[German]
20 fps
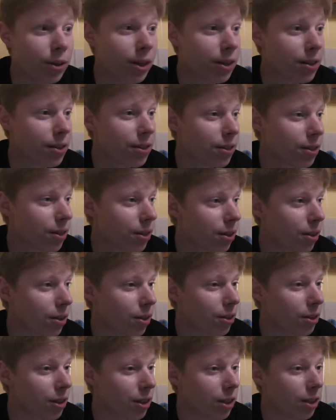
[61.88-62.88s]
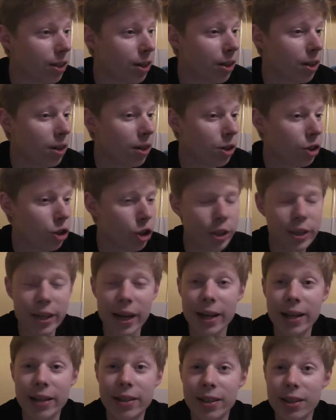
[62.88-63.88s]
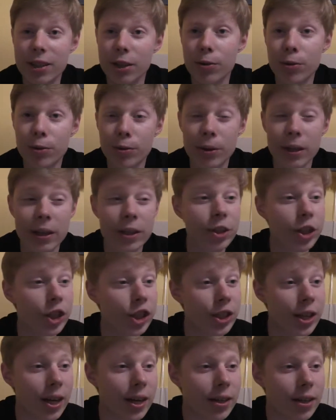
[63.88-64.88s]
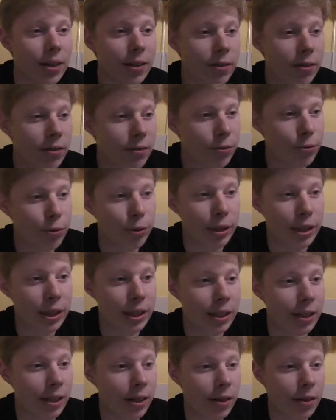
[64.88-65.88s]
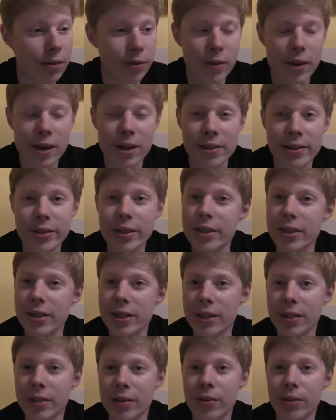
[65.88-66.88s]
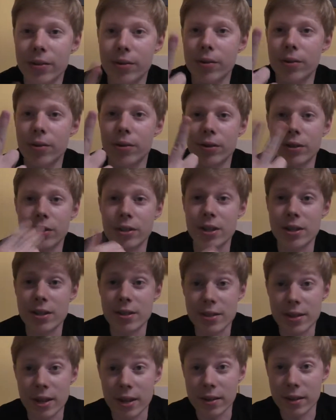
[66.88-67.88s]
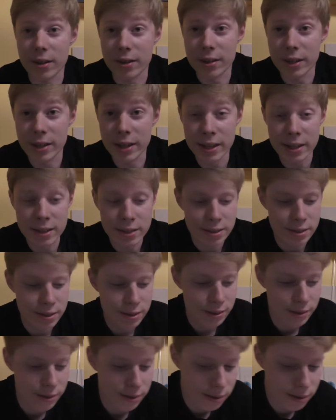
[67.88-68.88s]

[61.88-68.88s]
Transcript: dass äh, die GTA-Trilogie, GTA 3, Vice City und San Andreas,